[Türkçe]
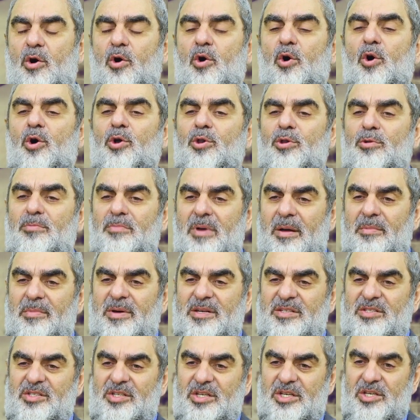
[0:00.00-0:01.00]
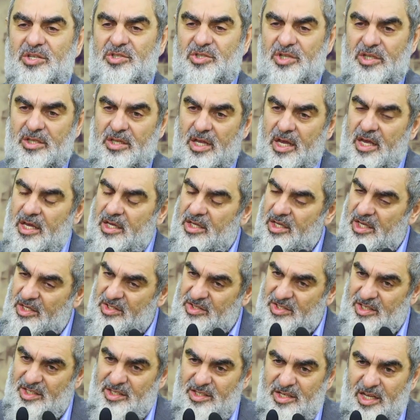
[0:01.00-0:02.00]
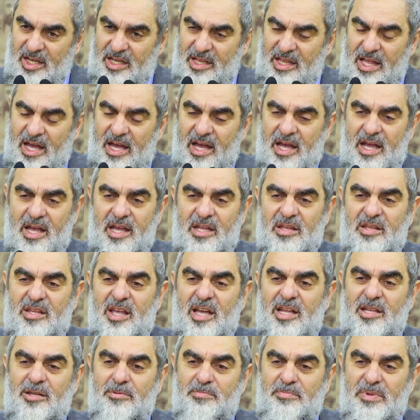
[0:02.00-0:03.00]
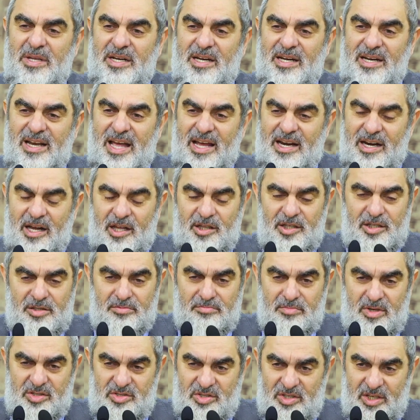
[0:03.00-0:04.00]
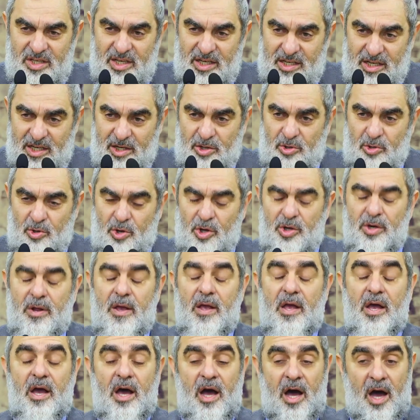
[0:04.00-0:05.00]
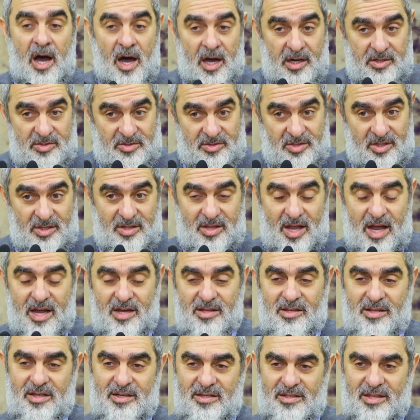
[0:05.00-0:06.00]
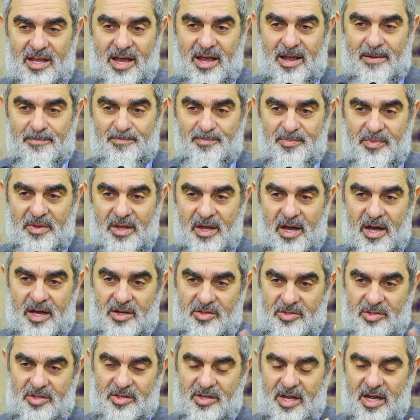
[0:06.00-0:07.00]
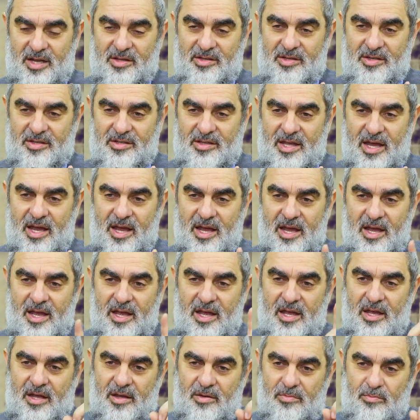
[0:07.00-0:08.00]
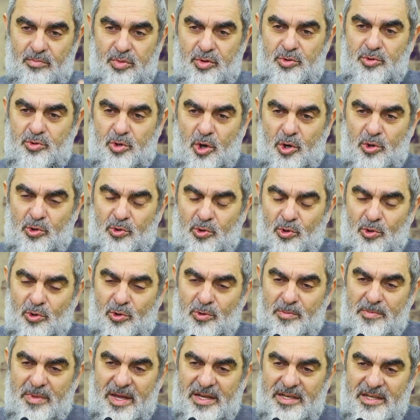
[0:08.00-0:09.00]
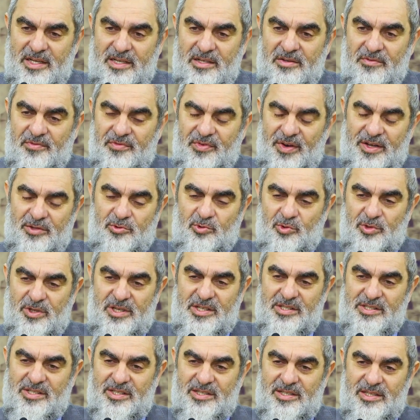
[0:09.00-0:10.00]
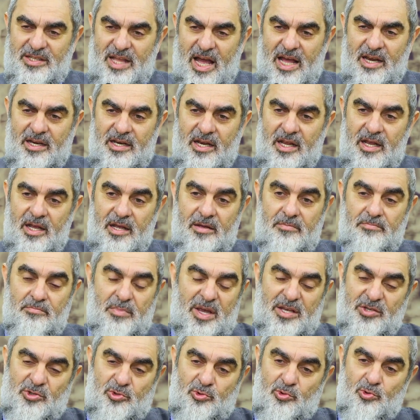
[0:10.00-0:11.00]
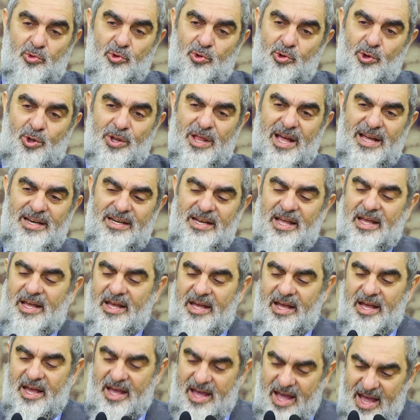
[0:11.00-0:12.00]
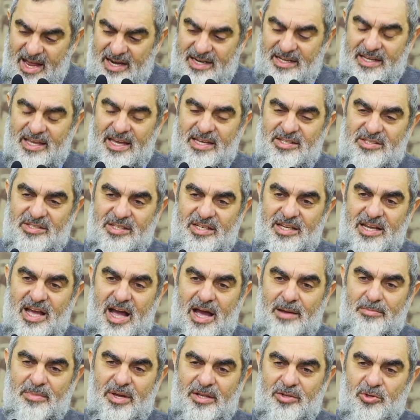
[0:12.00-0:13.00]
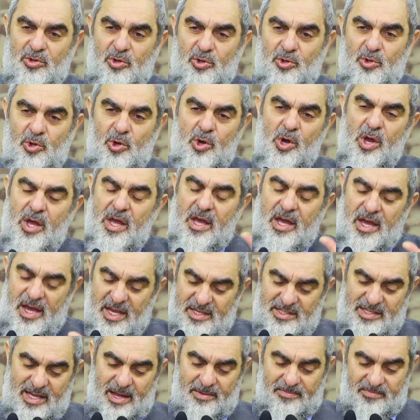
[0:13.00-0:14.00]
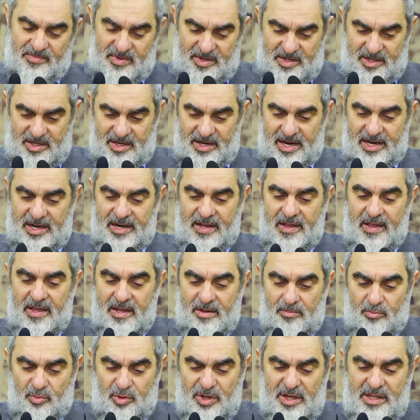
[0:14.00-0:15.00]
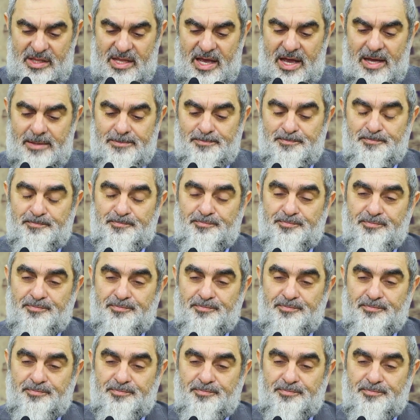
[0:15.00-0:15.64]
olmaması için kesinlikle tedbirler alınması gerekiyor. Aksi takdirde, aksi takdirde bu dökülmenin faturasından mesul olan herkes kıyamet günü hesap verirler. Burada